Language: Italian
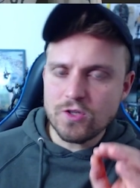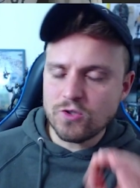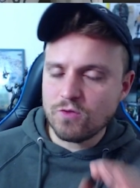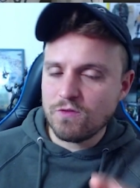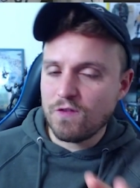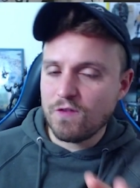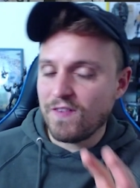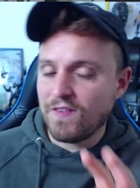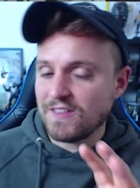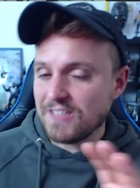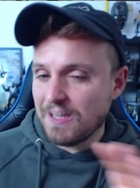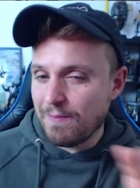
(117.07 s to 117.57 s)

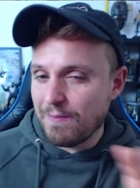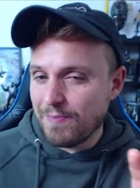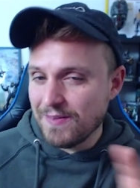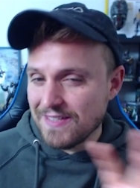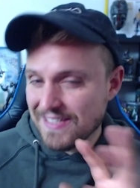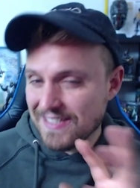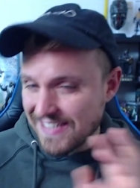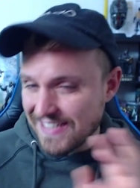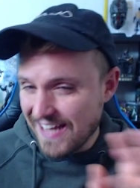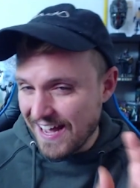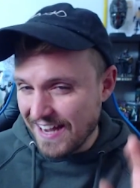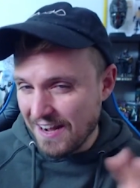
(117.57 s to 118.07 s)
vi fa già
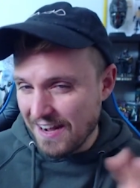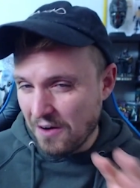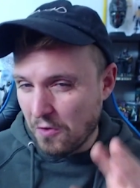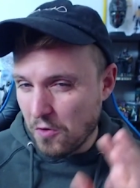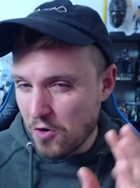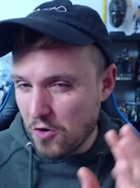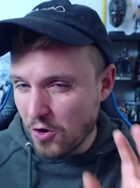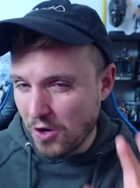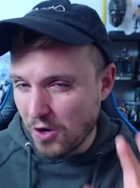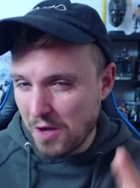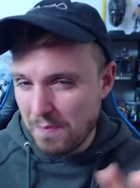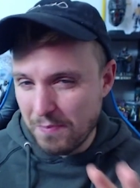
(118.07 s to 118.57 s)
pensare a
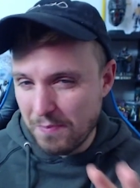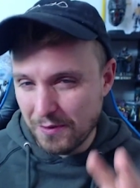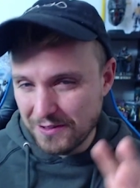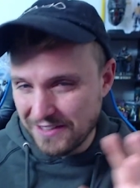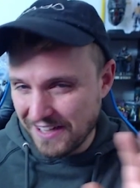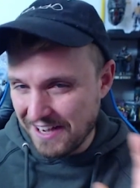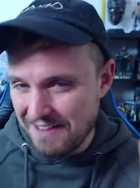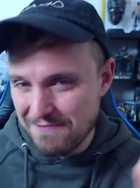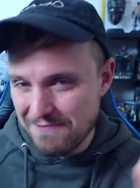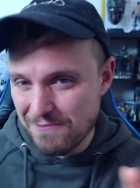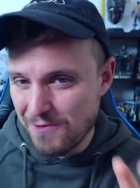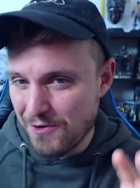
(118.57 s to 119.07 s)
quello che
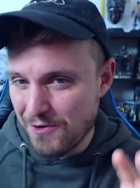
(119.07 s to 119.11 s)
potremmo